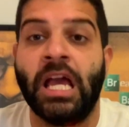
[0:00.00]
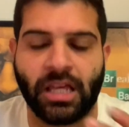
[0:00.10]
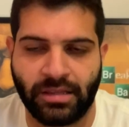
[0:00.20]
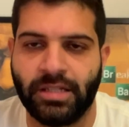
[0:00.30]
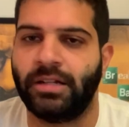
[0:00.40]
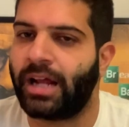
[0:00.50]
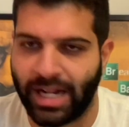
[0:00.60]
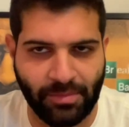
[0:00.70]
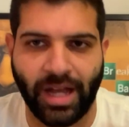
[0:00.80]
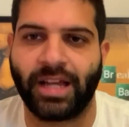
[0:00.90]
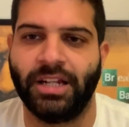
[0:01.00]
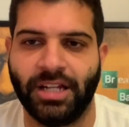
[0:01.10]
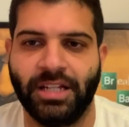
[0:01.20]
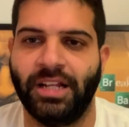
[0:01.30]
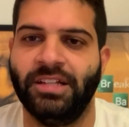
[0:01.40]
كتير انا معاك ان
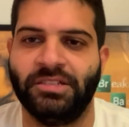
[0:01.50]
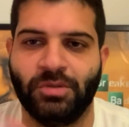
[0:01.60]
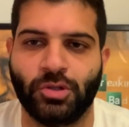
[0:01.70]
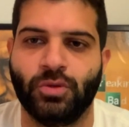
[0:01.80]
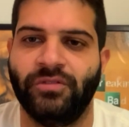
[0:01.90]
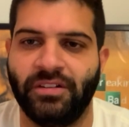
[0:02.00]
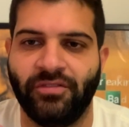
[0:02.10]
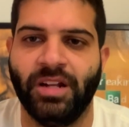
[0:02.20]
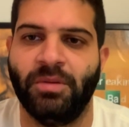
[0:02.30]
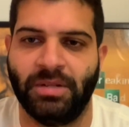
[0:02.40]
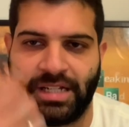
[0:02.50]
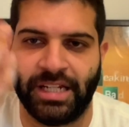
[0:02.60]
احنا لازم نشوف الفيلم من